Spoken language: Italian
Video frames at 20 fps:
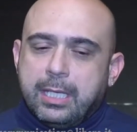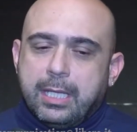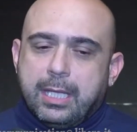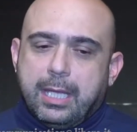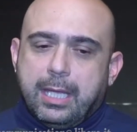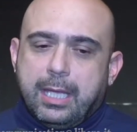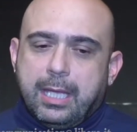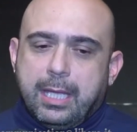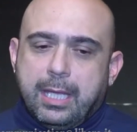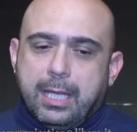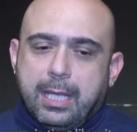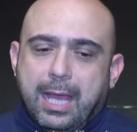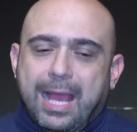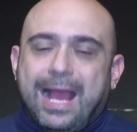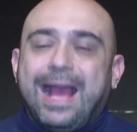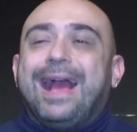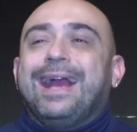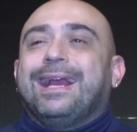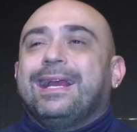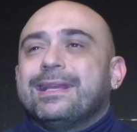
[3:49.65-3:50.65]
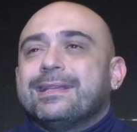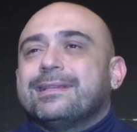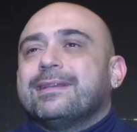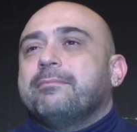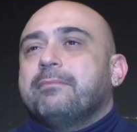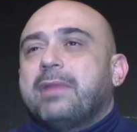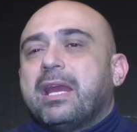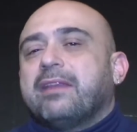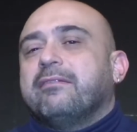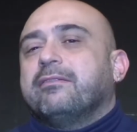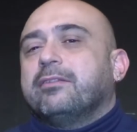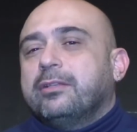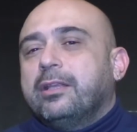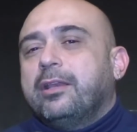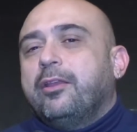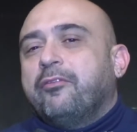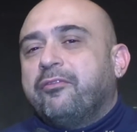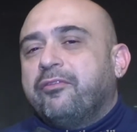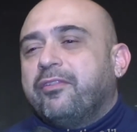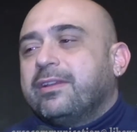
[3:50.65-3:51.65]
eh, anche se mi arrivano
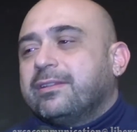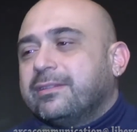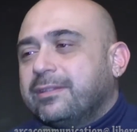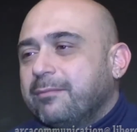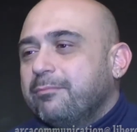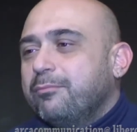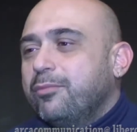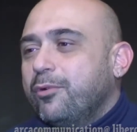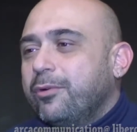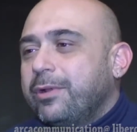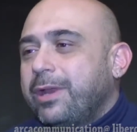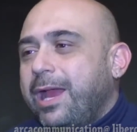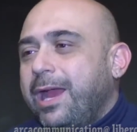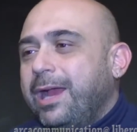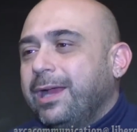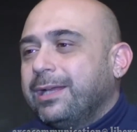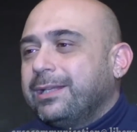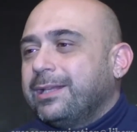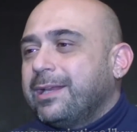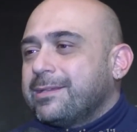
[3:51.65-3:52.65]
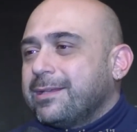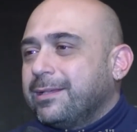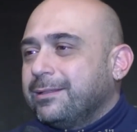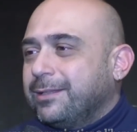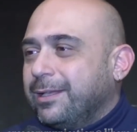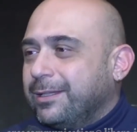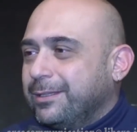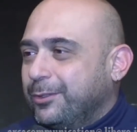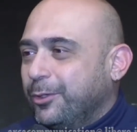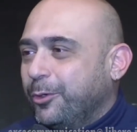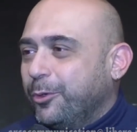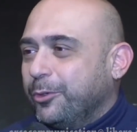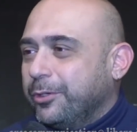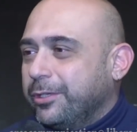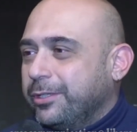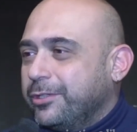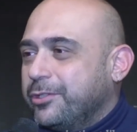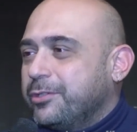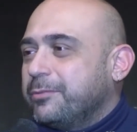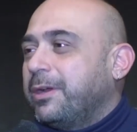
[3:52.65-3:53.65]
delle offerte buone anche da
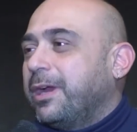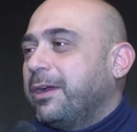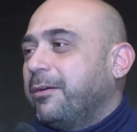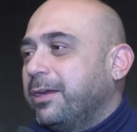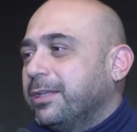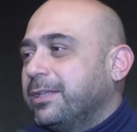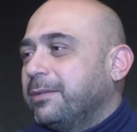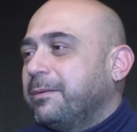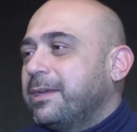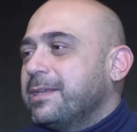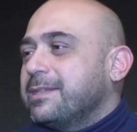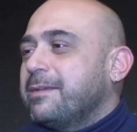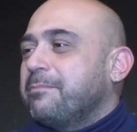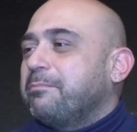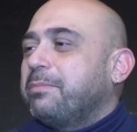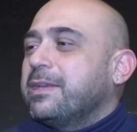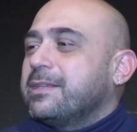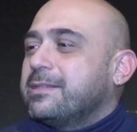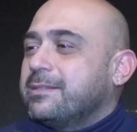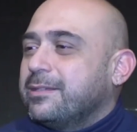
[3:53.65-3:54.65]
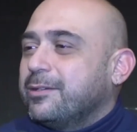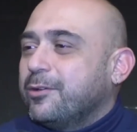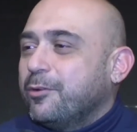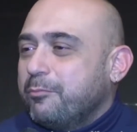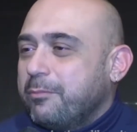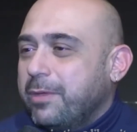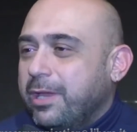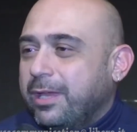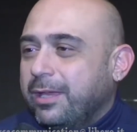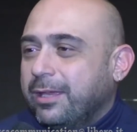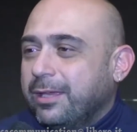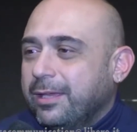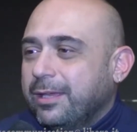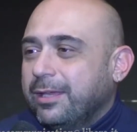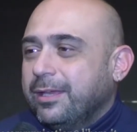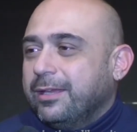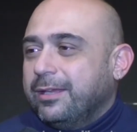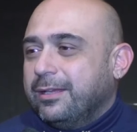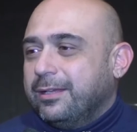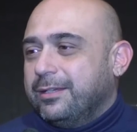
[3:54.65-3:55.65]
Sant'Antonio, dici ma guarda se passi con me
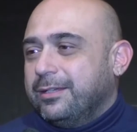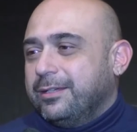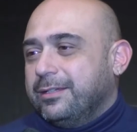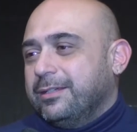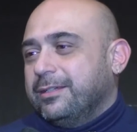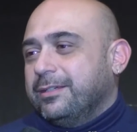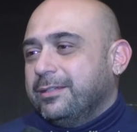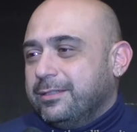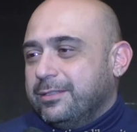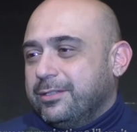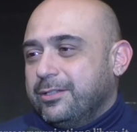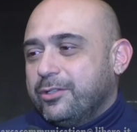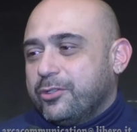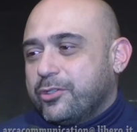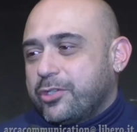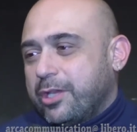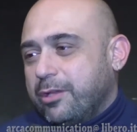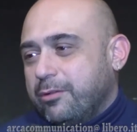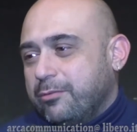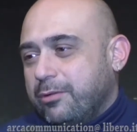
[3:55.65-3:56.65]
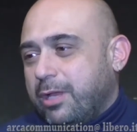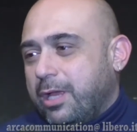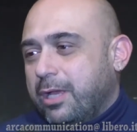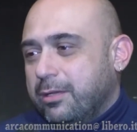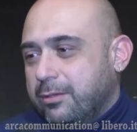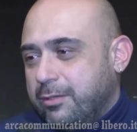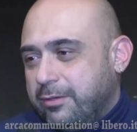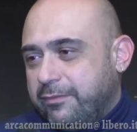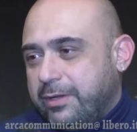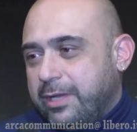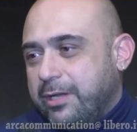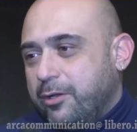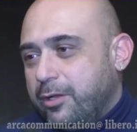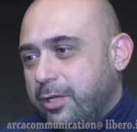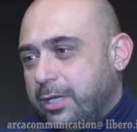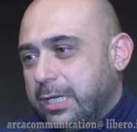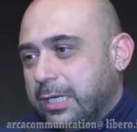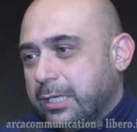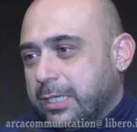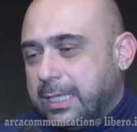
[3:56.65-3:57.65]
eh, c'è una
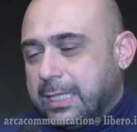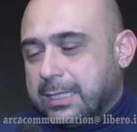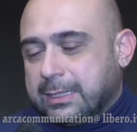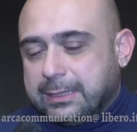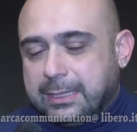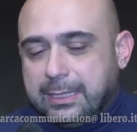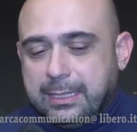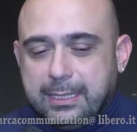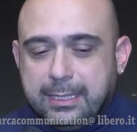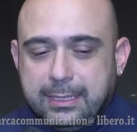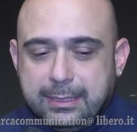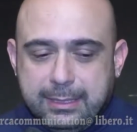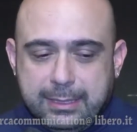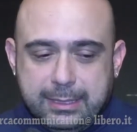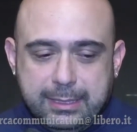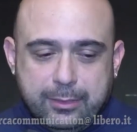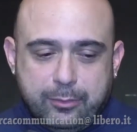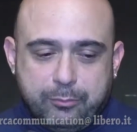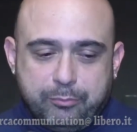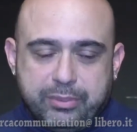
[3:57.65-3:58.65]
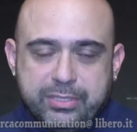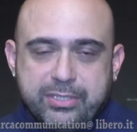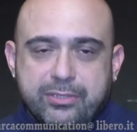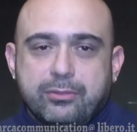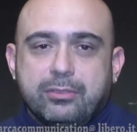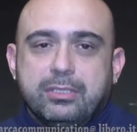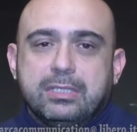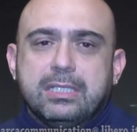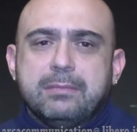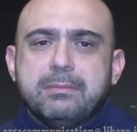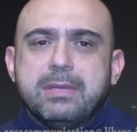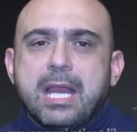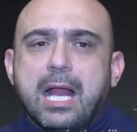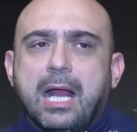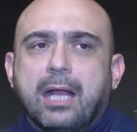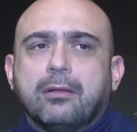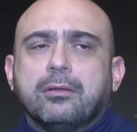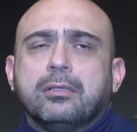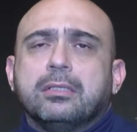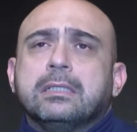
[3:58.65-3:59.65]
varia cartella di opzioni di
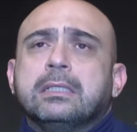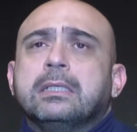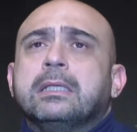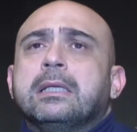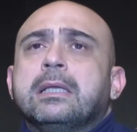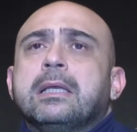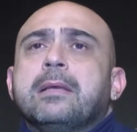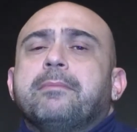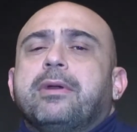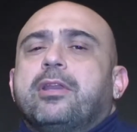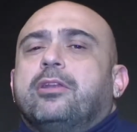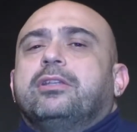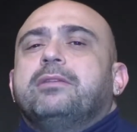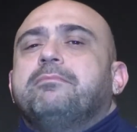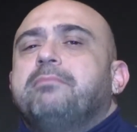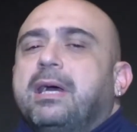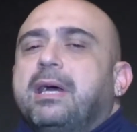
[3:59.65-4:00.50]
miracoli, però di